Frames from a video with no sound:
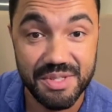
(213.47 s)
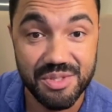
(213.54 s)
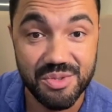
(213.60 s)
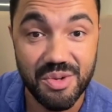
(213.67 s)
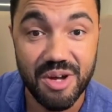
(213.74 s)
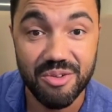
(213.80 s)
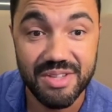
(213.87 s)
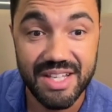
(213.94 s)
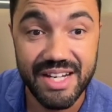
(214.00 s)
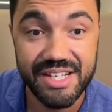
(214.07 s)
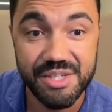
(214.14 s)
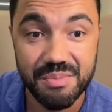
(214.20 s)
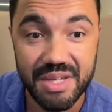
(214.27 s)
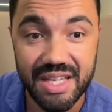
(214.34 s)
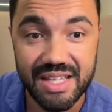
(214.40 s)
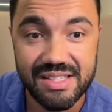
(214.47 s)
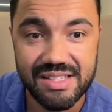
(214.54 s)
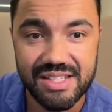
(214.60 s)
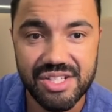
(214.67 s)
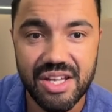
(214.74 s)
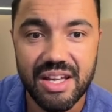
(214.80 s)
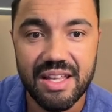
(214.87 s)
pessoal, três
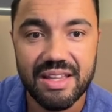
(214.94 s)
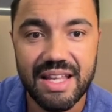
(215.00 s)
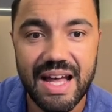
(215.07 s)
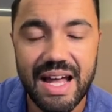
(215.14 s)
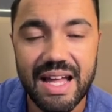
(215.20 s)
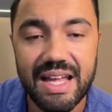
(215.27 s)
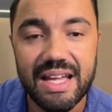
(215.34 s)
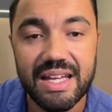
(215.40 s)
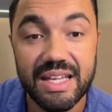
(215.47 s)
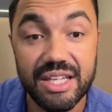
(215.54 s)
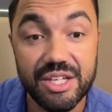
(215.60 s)
meses, tá?